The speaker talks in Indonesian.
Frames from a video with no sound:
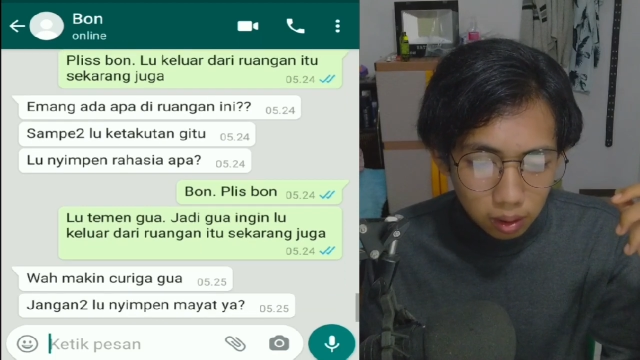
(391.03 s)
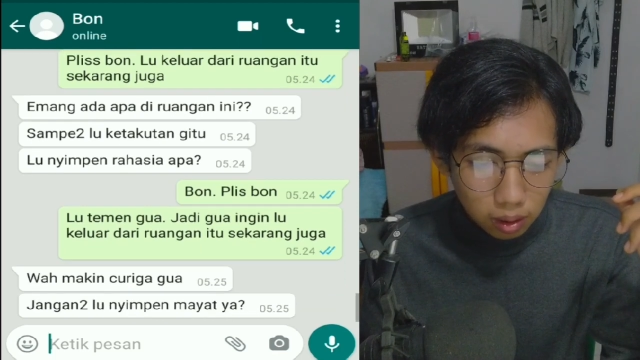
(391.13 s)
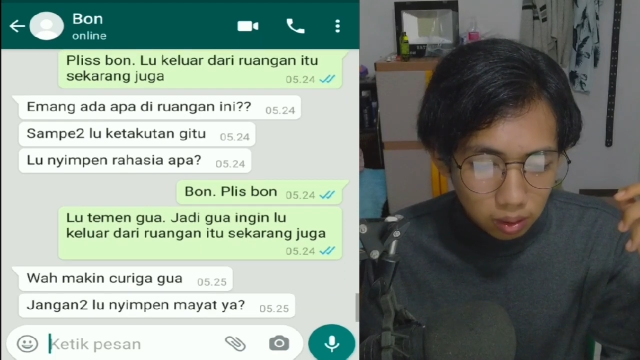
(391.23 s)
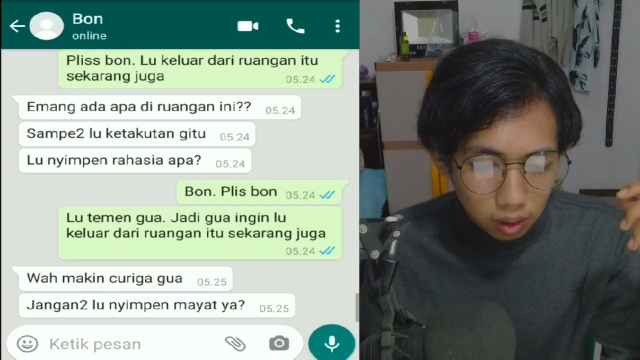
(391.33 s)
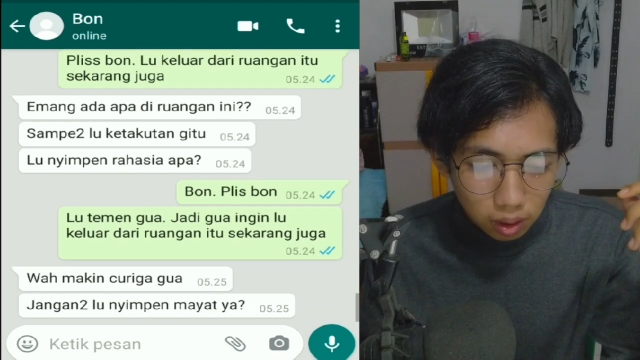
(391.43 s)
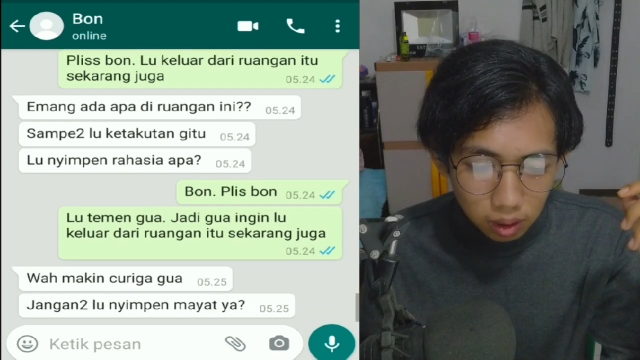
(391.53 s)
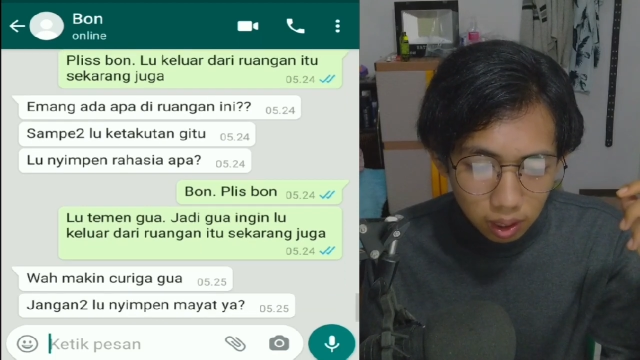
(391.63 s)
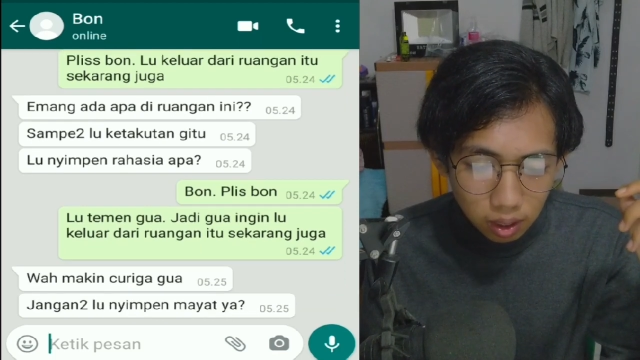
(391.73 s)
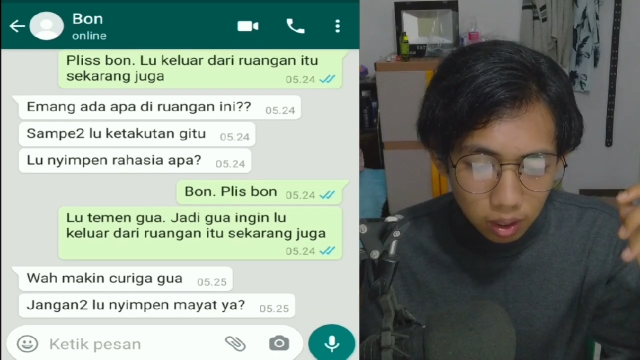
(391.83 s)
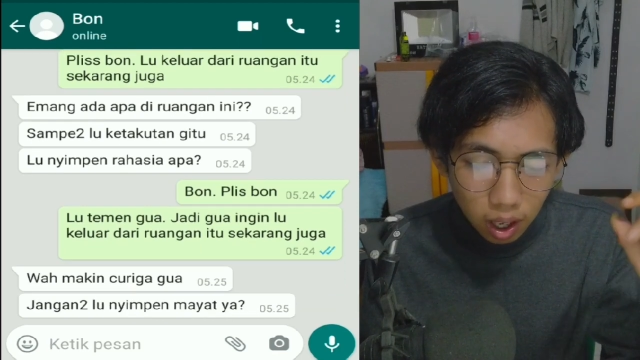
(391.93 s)
iya sih
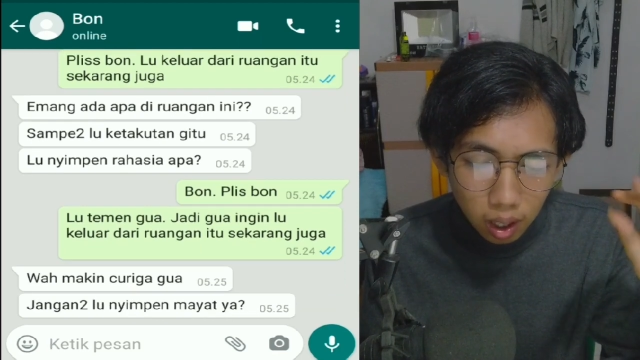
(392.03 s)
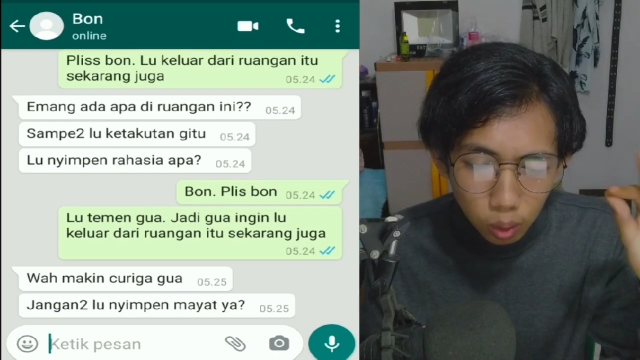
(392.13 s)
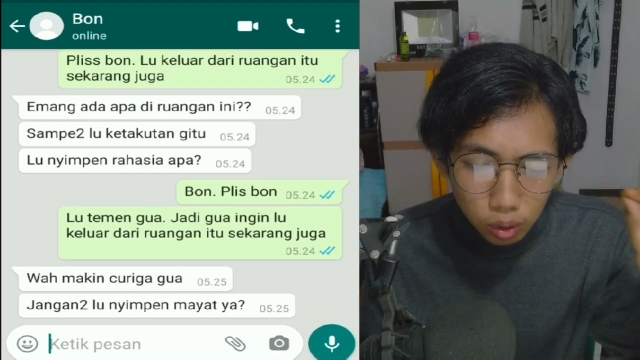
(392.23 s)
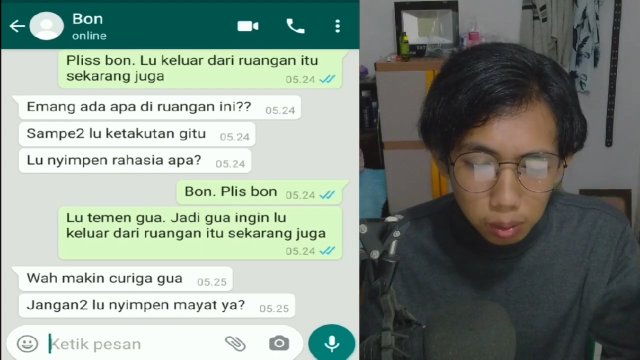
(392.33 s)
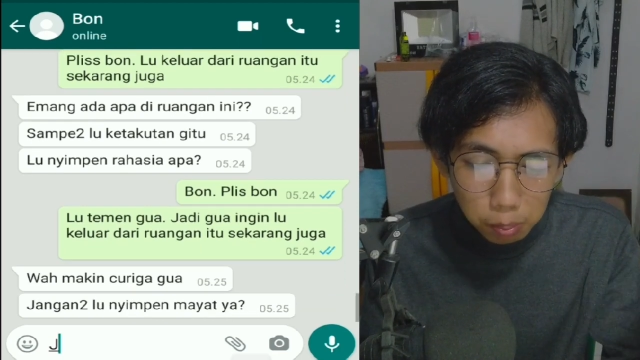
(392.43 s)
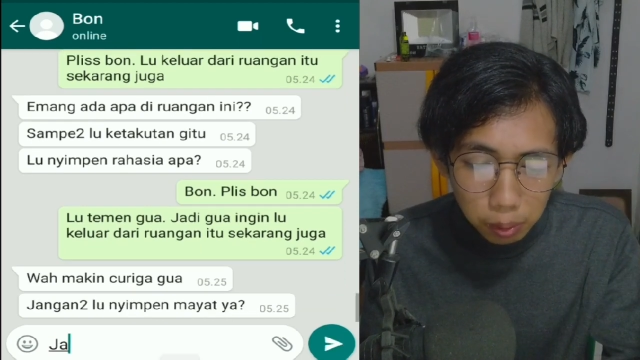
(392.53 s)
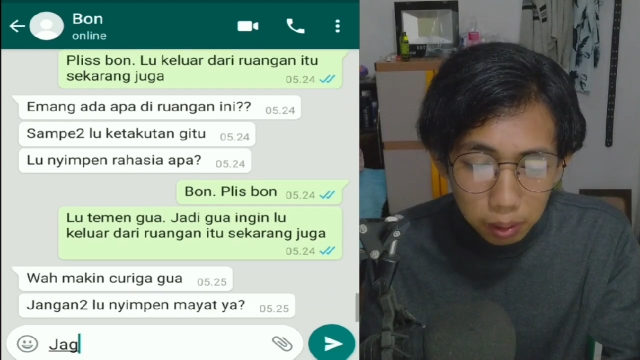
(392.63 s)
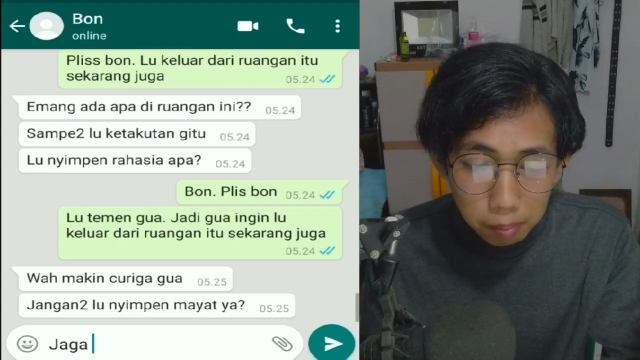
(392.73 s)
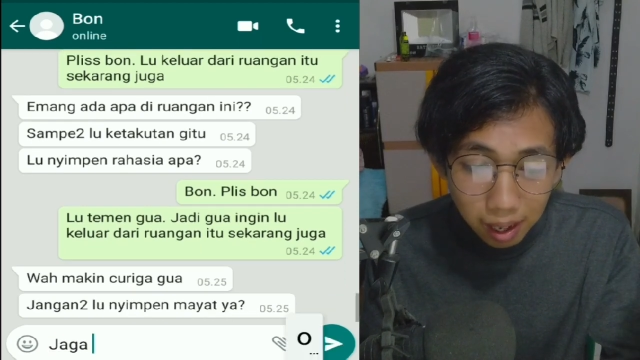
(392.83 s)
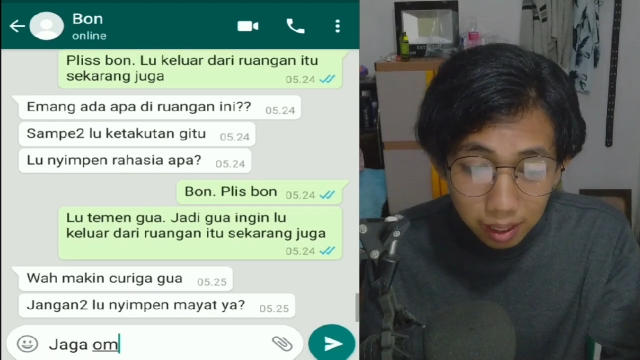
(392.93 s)
jangan-jangan lu
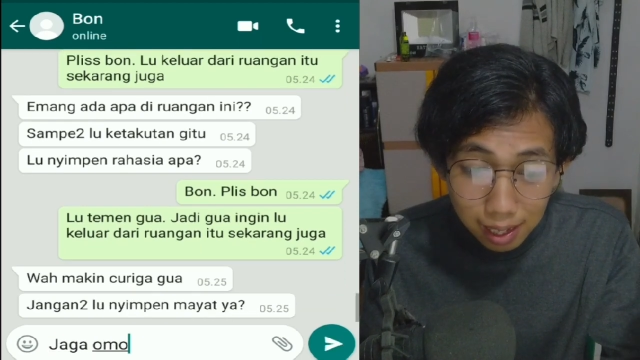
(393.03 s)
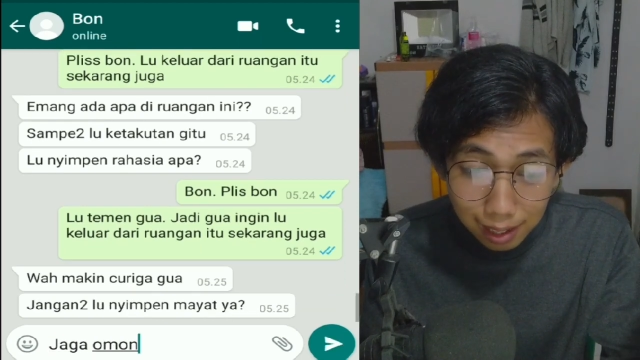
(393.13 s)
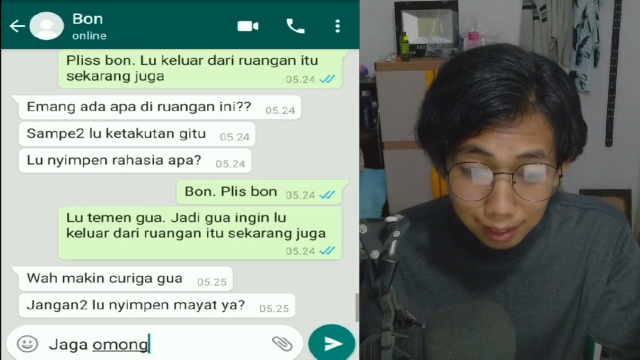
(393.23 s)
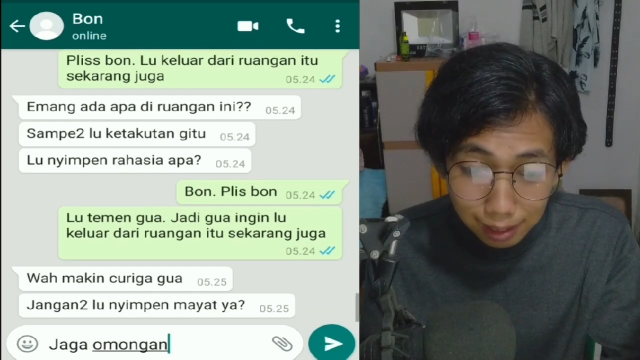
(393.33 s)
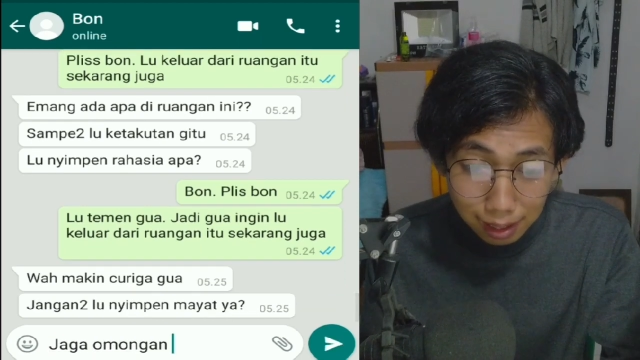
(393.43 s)
nyimpen mayat